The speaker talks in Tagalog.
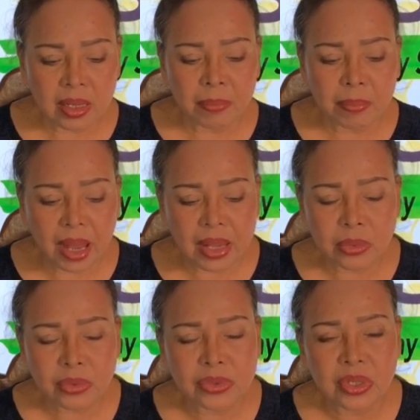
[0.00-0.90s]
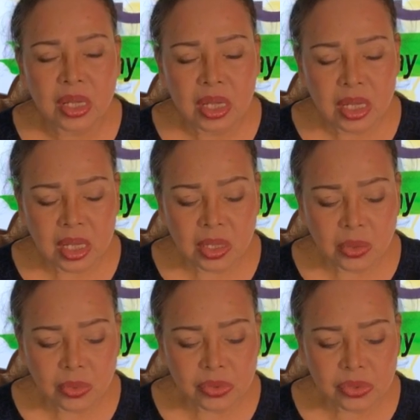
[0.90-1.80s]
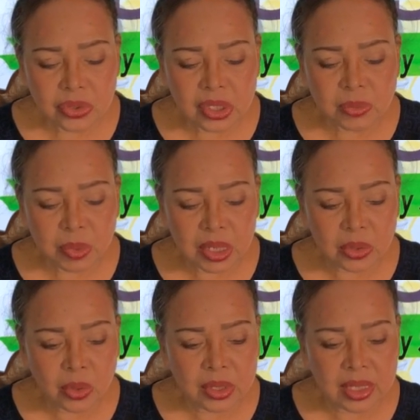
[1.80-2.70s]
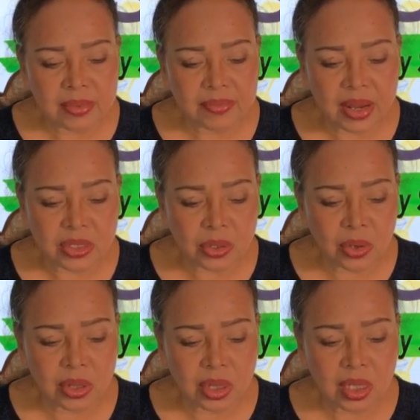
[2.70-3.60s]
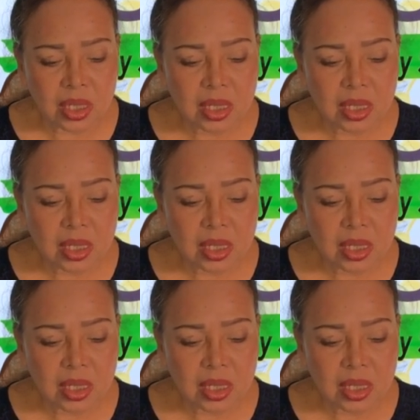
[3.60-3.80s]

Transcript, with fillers: ng virus-induced respiratory infection.